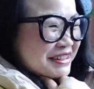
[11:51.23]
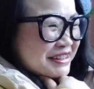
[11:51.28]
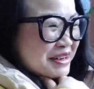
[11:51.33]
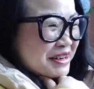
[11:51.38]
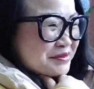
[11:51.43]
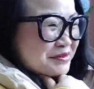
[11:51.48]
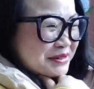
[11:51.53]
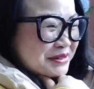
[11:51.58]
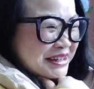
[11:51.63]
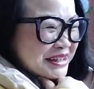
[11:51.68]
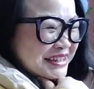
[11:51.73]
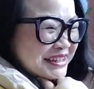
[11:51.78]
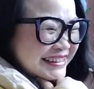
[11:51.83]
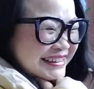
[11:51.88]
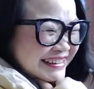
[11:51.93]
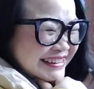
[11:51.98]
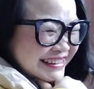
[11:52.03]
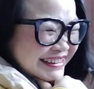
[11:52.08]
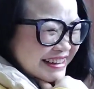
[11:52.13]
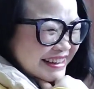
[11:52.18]
的发
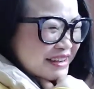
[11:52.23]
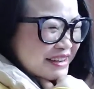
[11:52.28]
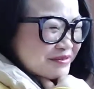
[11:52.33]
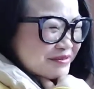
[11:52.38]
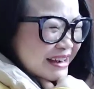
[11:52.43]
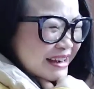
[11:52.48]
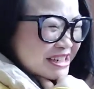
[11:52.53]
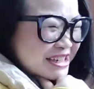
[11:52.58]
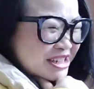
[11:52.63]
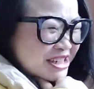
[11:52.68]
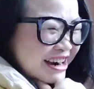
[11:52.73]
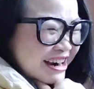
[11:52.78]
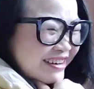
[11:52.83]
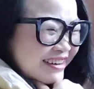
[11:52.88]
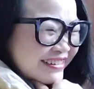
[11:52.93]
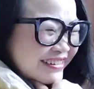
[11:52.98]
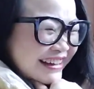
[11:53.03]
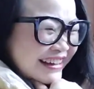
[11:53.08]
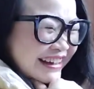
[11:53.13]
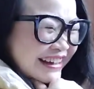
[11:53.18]
发
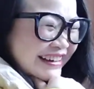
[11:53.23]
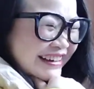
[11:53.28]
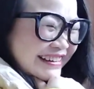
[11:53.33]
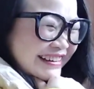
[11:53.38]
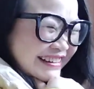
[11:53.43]
烧了。